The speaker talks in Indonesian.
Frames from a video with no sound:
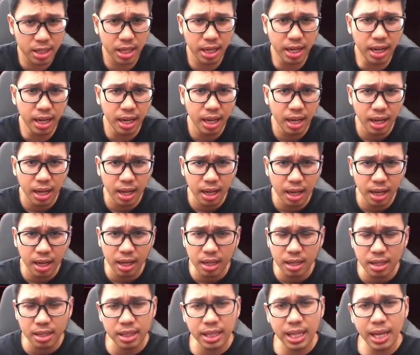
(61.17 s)
Jadi
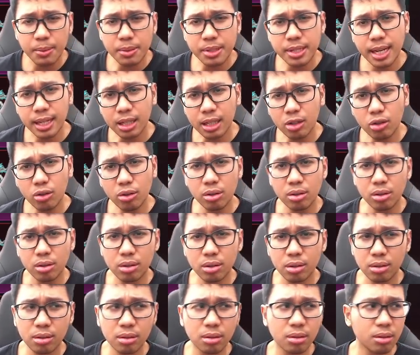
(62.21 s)
tiap senjata tuh
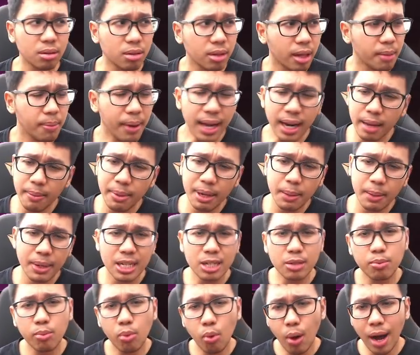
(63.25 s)
gimana ya beda-beda
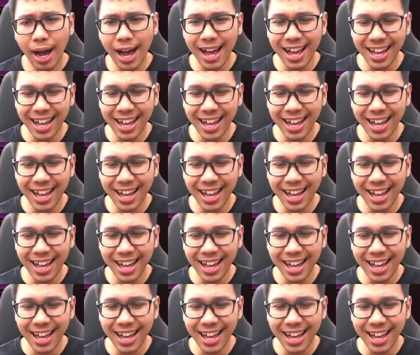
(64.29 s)
semua.